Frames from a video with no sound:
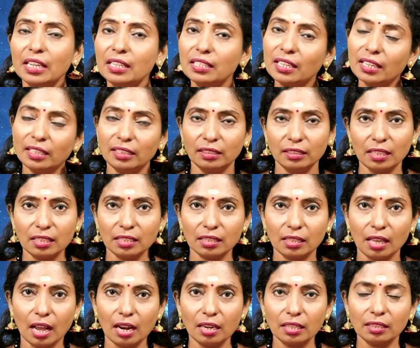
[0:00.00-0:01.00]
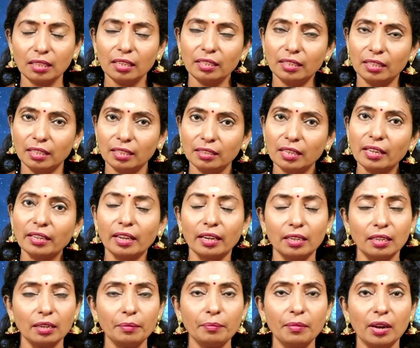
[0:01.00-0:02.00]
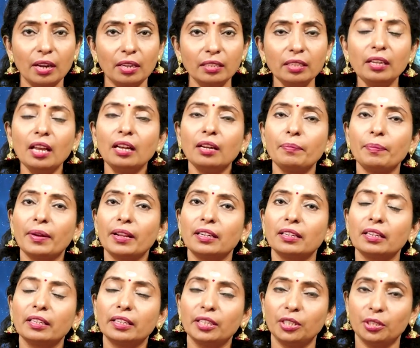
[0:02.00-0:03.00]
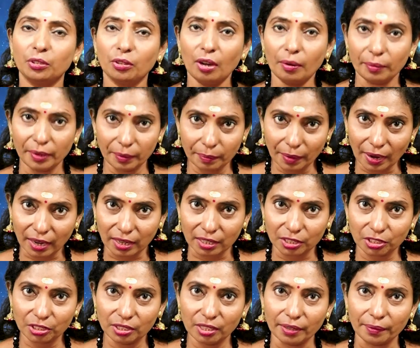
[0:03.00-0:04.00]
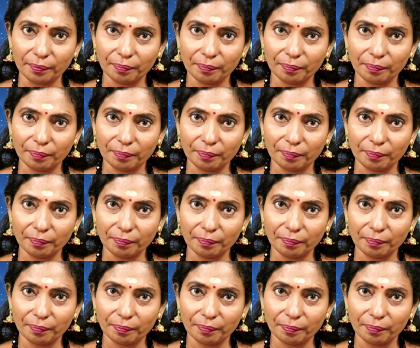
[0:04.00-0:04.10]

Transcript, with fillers: ஸோ இந்த ஸ்தானத்தில் இருந்தால் என்ன மாதிரியான படங்கள் கிட்டோம் அப்படின்னு பார்க்குறச்ச